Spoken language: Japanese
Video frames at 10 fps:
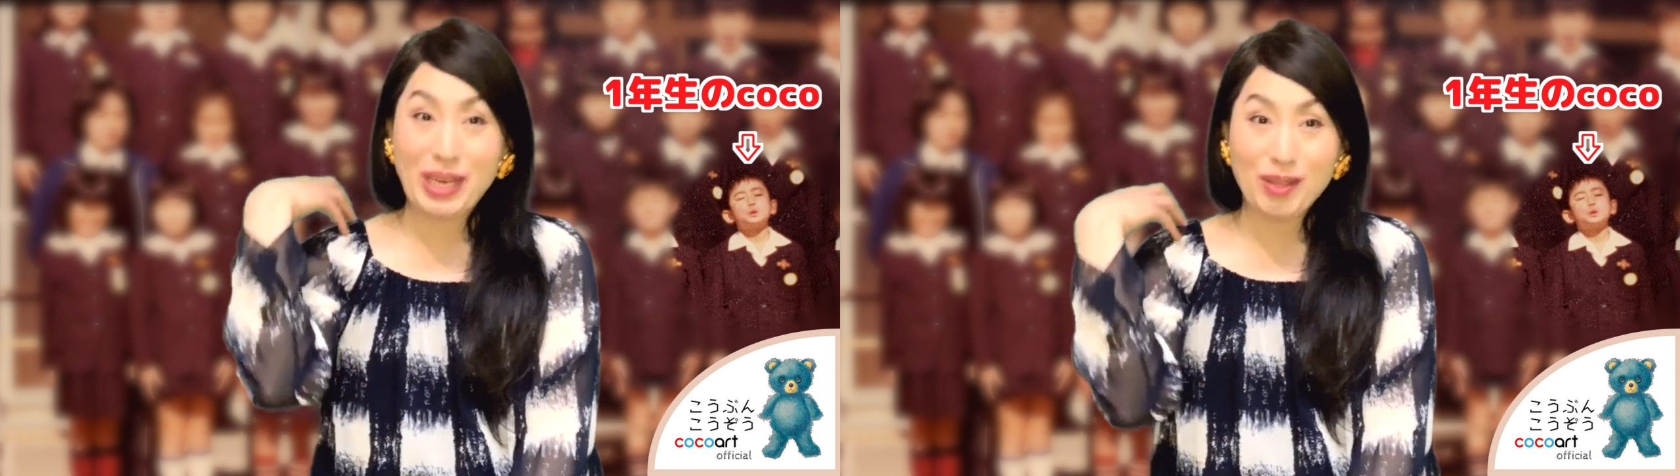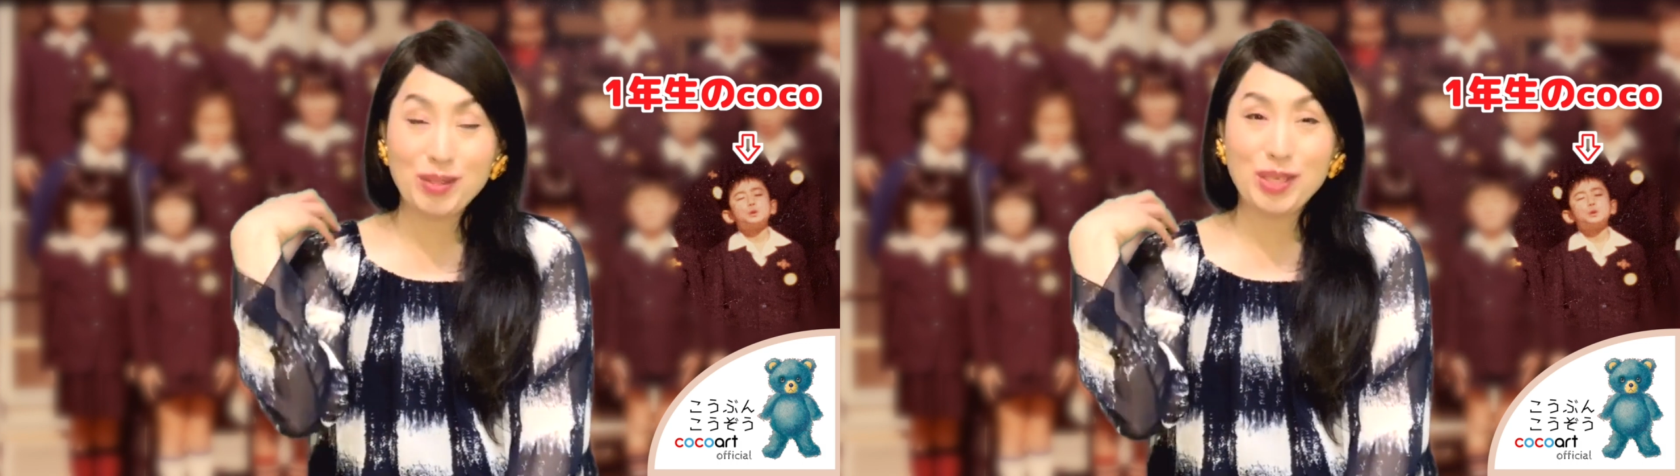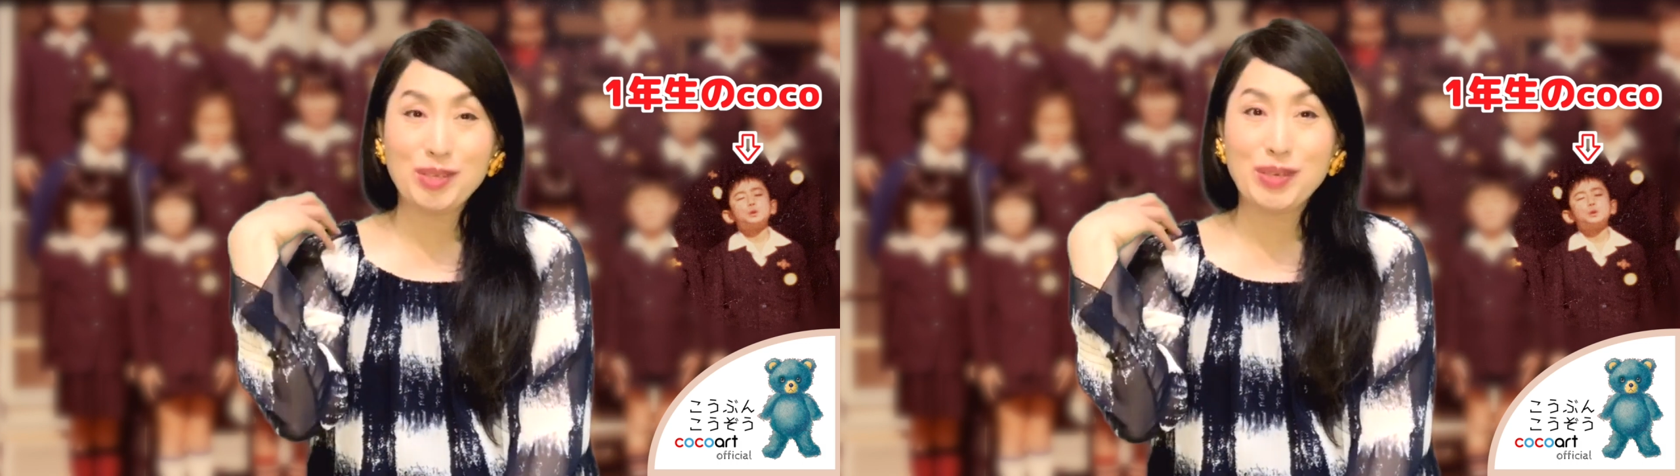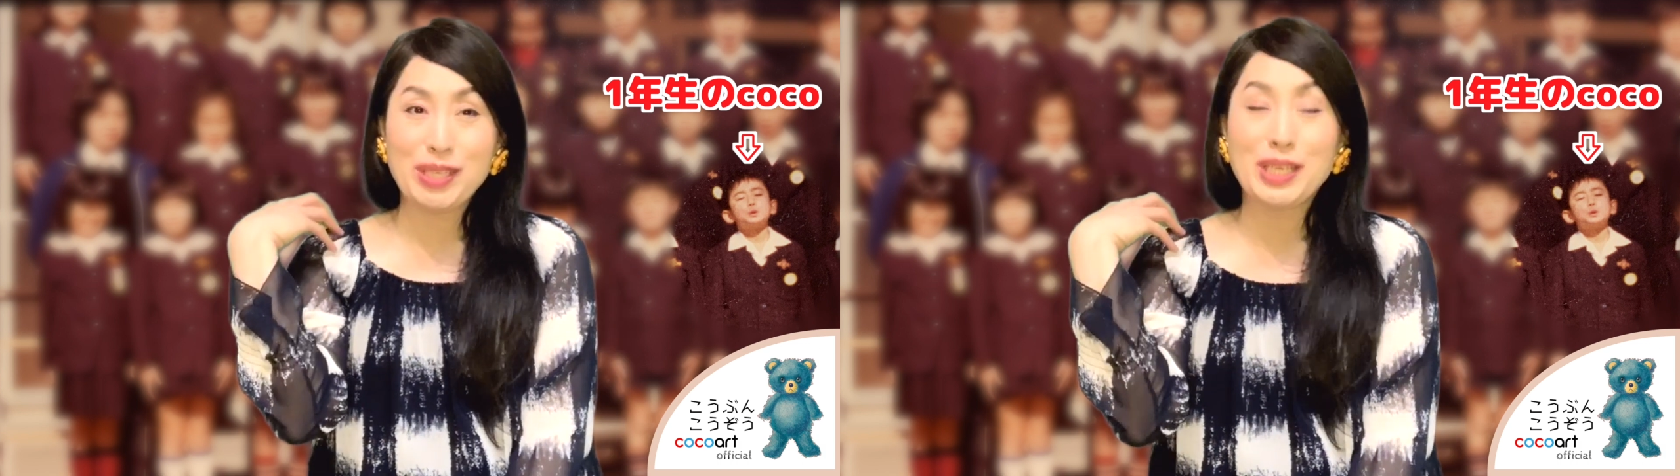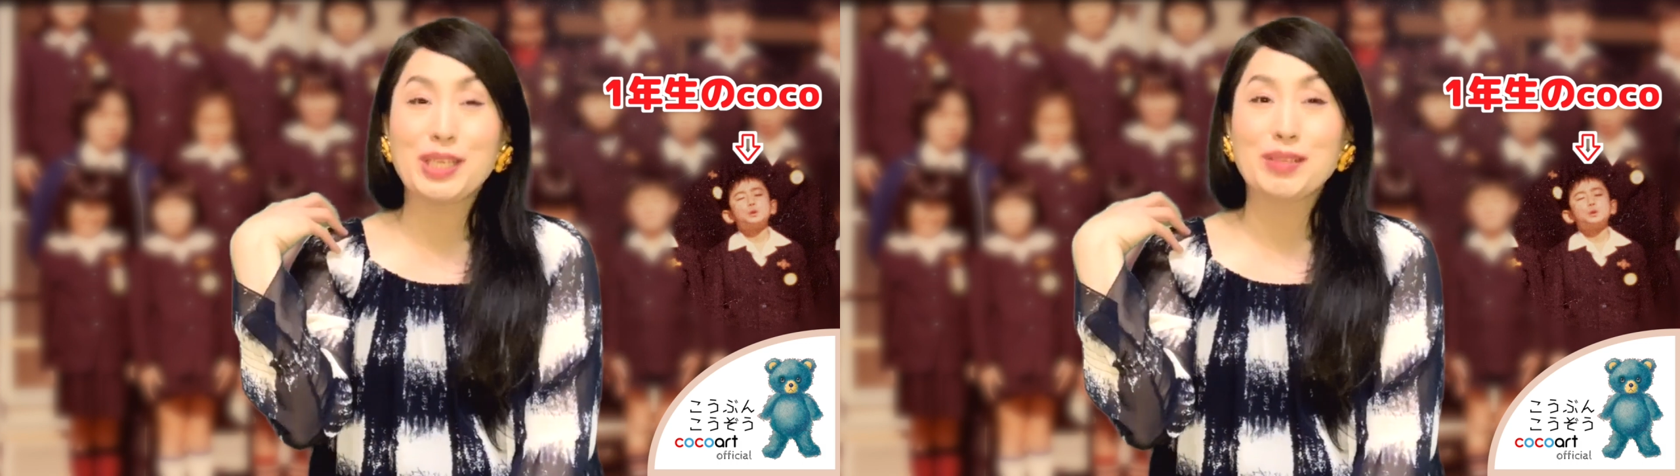ランドセルは
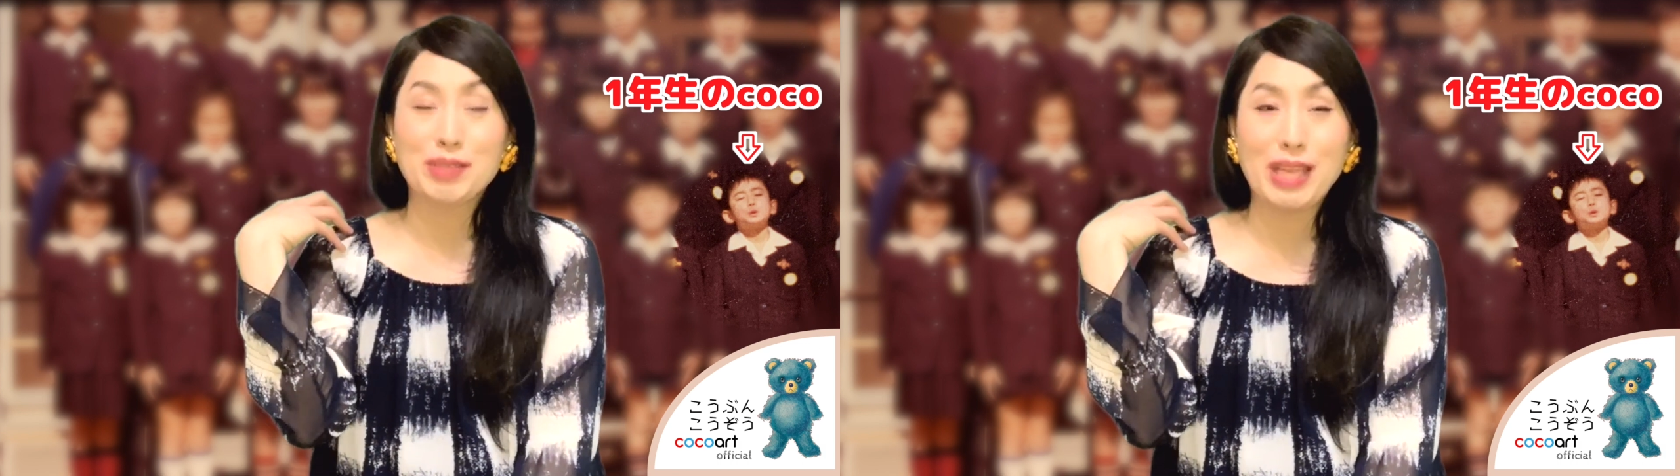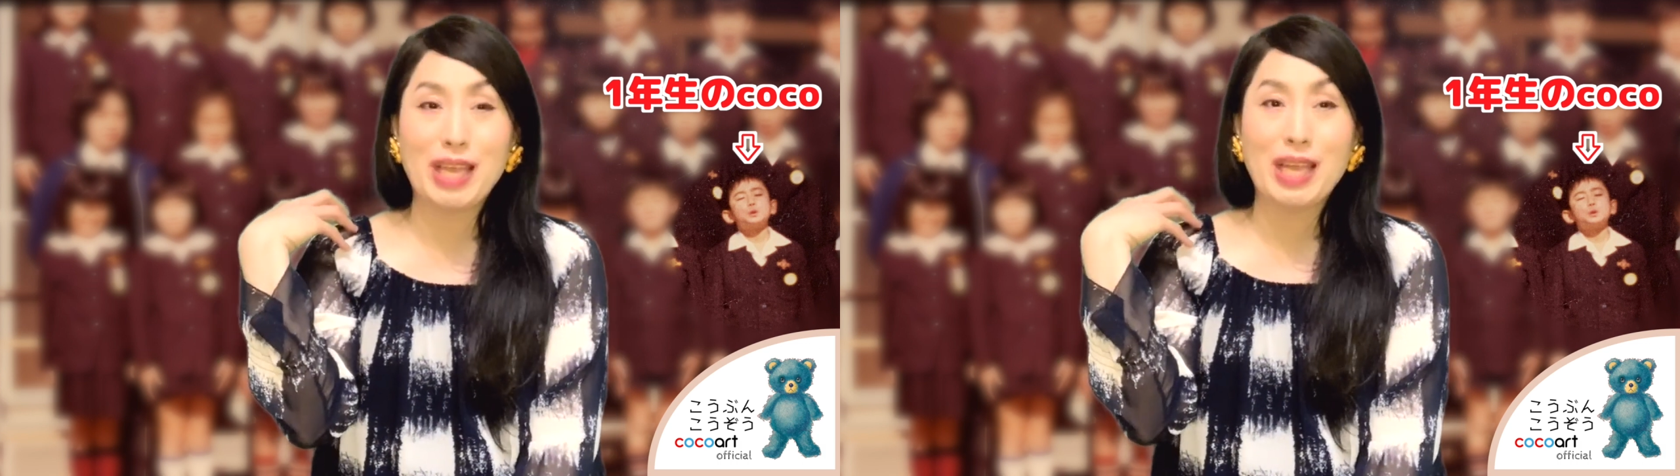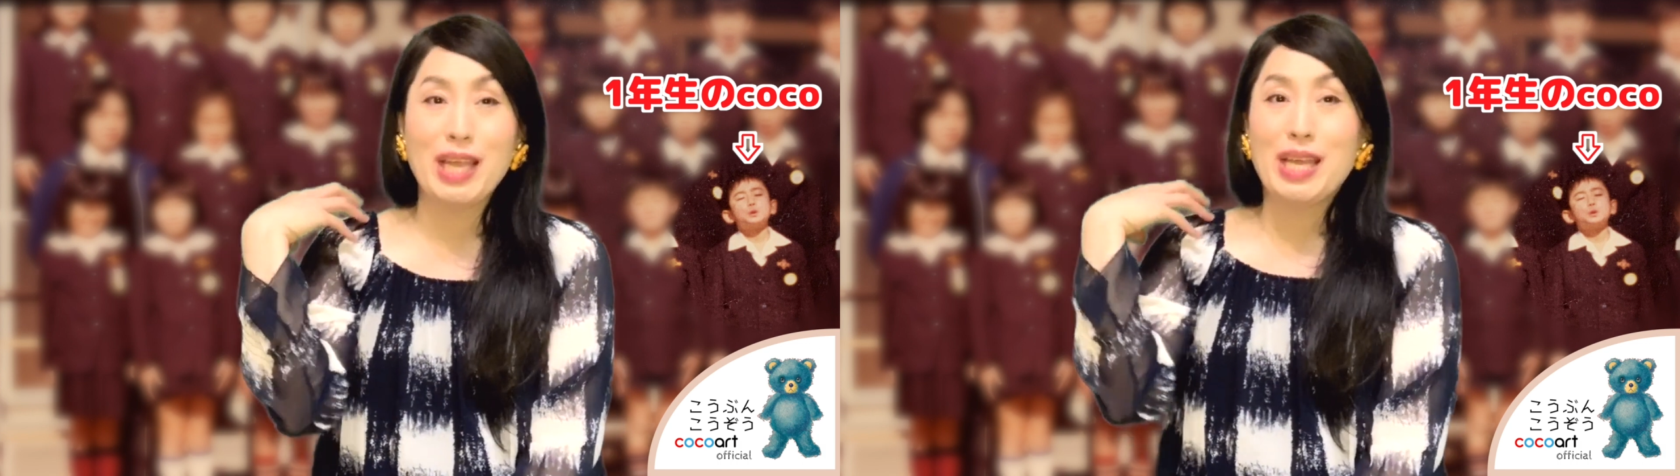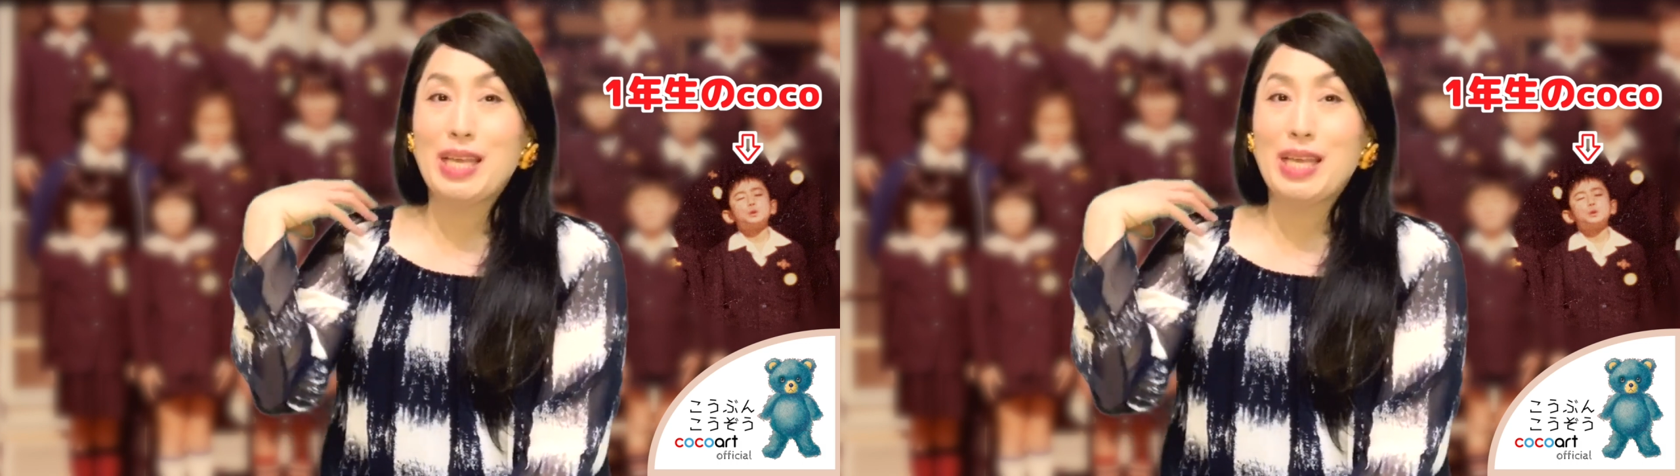嫌なので